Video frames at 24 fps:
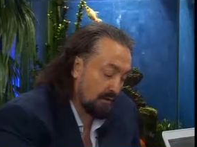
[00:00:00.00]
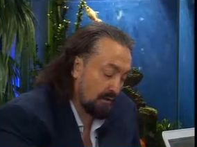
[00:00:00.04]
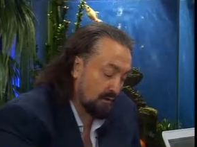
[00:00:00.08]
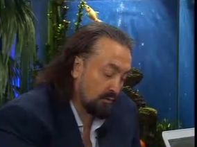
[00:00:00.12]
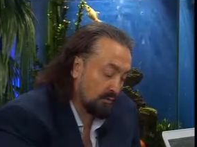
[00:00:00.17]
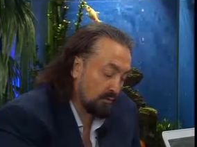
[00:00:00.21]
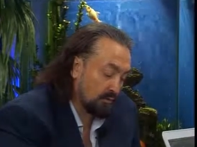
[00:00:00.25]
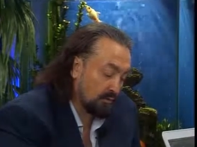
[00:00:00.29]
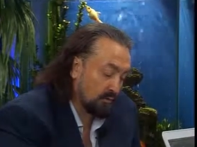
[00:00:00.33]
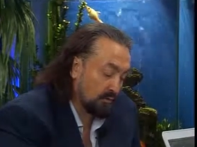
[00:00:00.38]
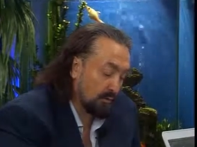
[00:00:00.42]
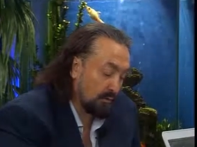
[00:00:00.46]

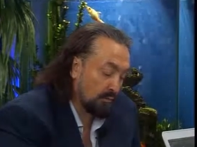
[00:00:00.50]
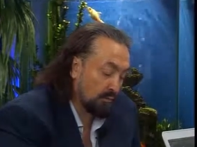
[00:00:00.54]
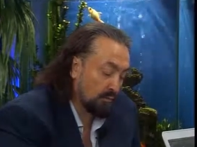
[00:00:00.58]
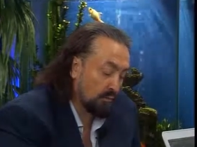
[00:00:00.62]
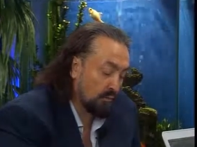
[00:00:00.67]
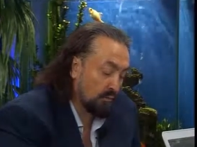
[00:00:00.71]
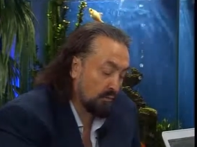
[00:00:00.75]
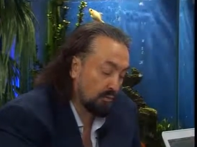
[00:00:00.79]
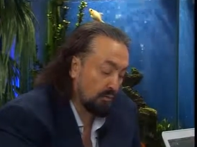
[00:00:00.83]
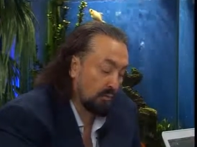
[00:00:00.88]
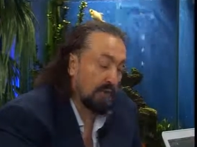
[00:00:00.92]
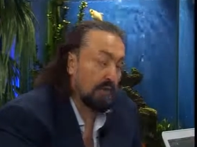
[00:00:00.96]

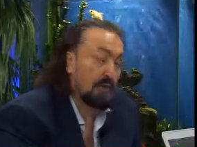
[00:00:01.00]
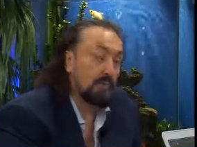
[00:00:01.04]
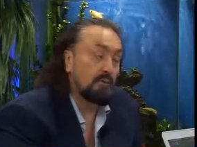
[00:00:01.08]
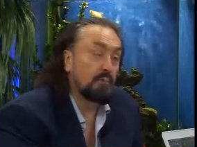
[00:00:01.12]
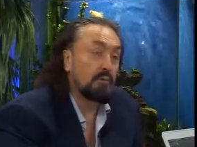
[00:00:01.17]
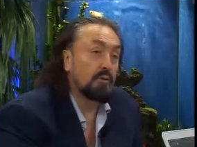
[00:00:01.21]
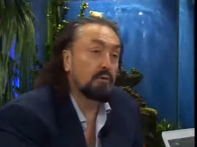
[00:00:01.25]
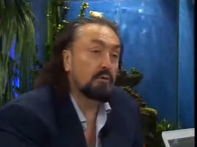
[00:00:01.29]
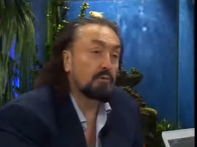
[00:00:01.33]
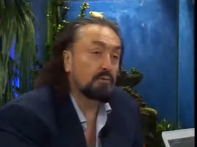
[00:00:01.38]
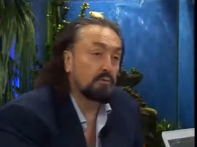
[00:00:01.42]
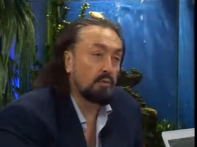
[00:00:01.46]
yeryüzünde büyük
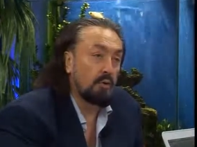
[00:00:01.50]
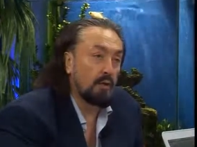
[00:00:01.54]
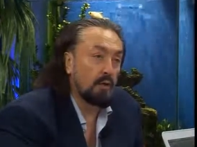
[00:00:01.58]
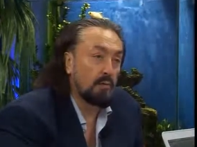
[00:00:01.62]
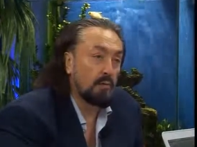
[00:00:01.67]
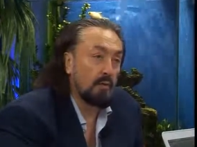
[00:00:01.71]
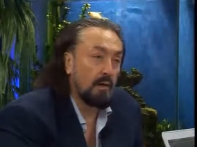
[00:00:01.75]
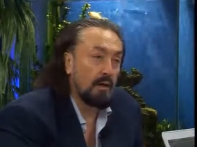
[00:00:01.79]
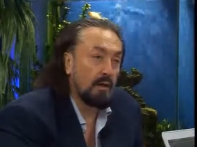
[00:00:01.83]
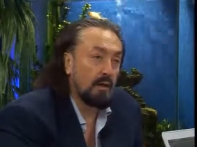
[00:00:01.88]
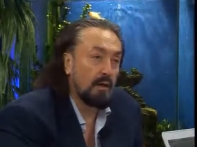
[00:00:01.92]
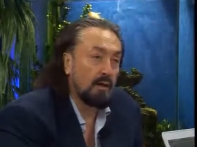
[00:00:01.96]
denen bir
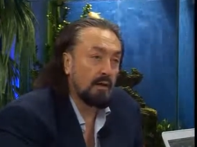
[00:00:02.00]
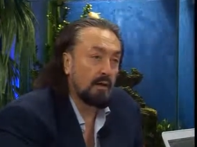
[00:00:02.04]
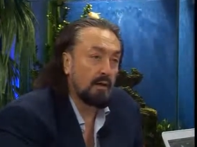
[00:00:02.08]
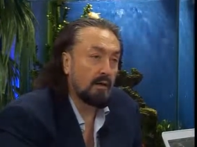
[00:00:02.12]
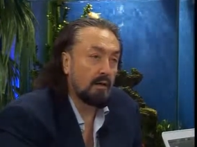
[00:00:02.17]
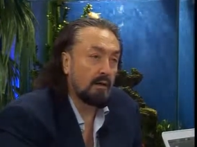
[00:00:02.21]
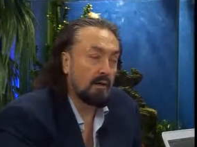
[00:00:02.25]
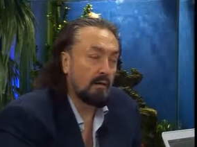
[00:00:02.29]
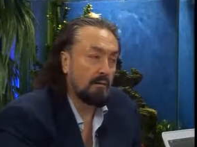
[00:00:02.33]
zorba.